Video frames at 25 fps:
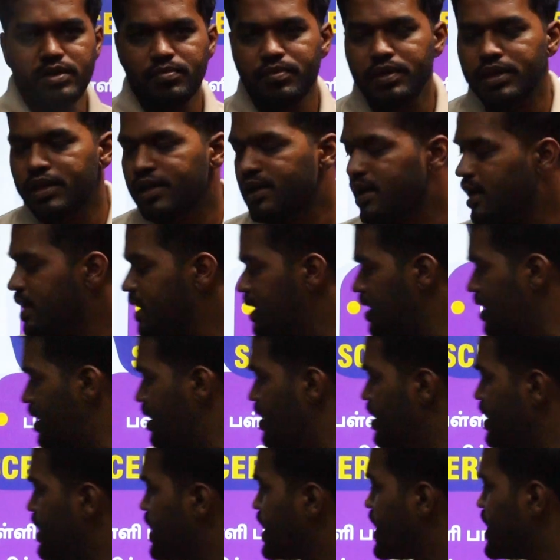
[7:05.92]
வந்து பார்த்தீங்கன்னா
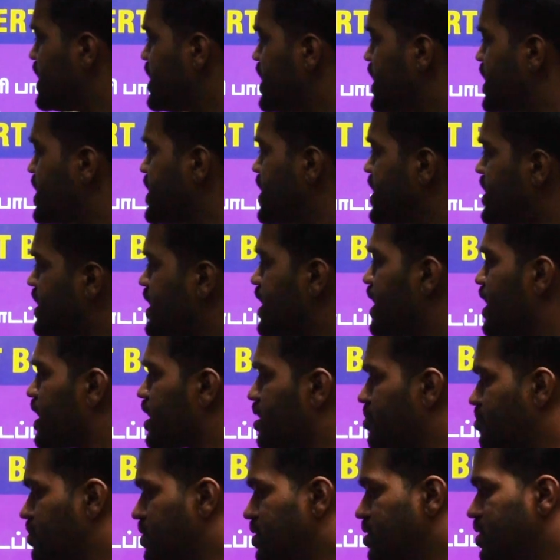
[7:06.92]
இந்திய தேசிய
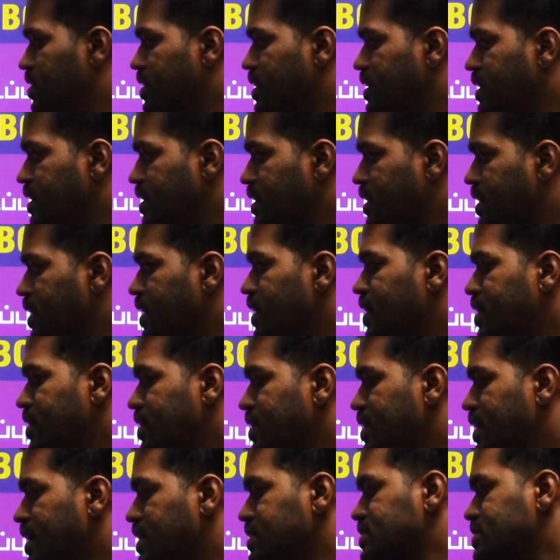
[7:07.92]
இயக்கம் இந்தியன்
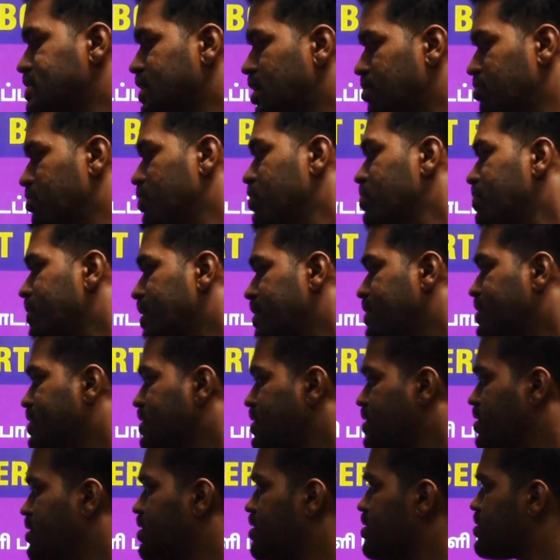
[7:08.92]
நேஷ்னல்
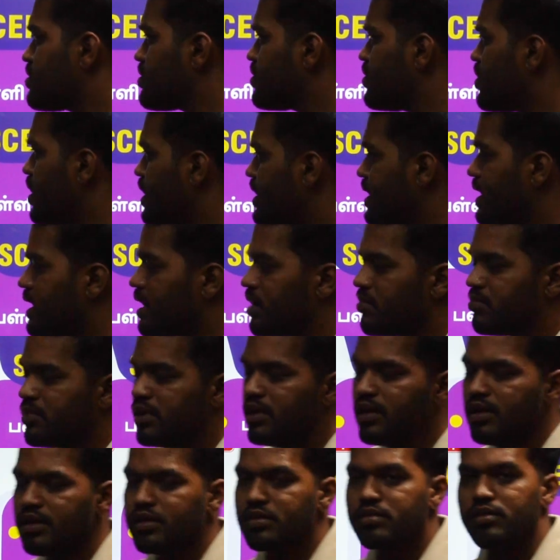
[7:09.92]
மூமெண்ட்டு ஸோ ஐஎன்எம்
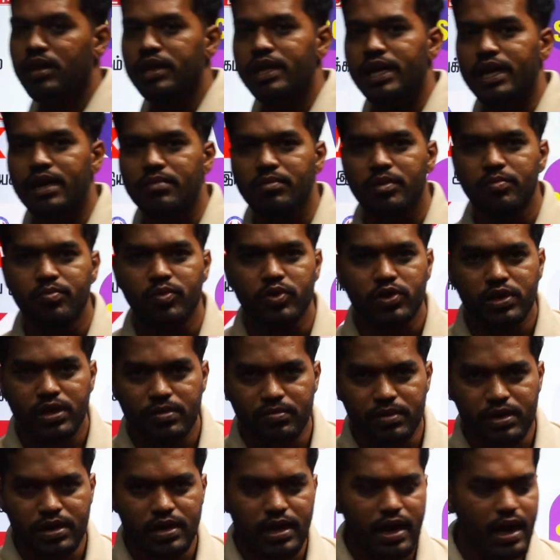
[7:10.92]
ஸோ ஐஎன்எம் பொறுத்த
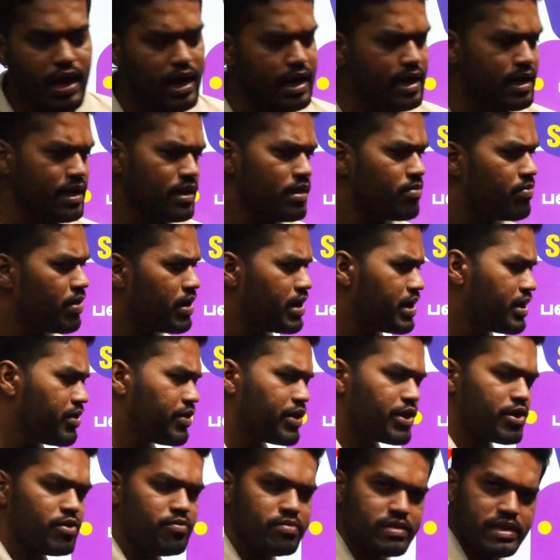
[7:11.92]
மட்டும் ஆறுலேருந்து பன்னெண்டு
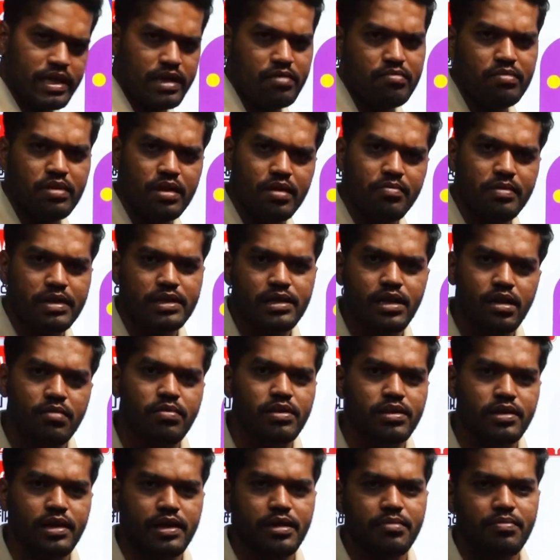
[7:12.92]
வரைக்கும் சேம் நம்ம
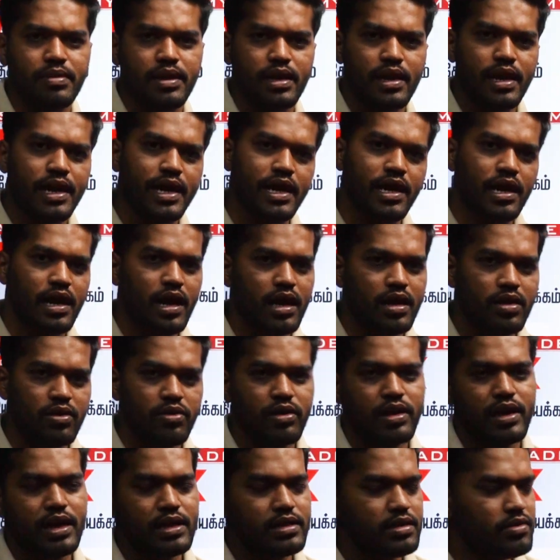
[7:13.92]
சிலபஸ் அடிப்படையில் என்னென்ன
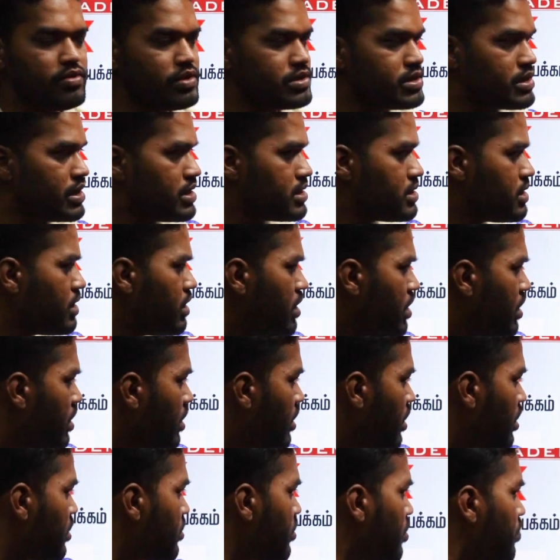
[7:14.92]
இருக்கோ எல்லாத்தையும் வச்சாச்சு
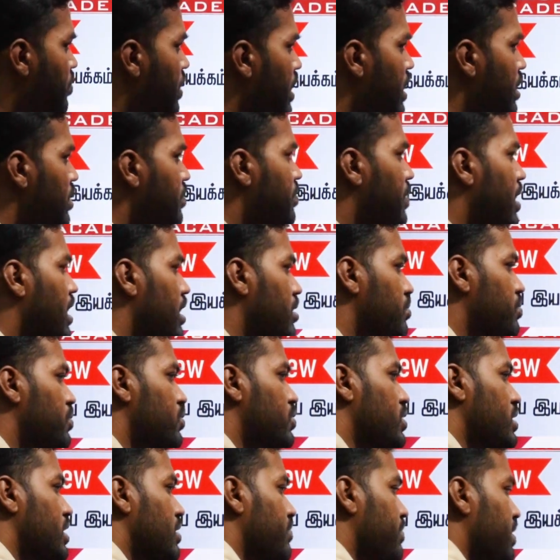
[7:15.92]
ஸோ பள்ளி பாட புத்தக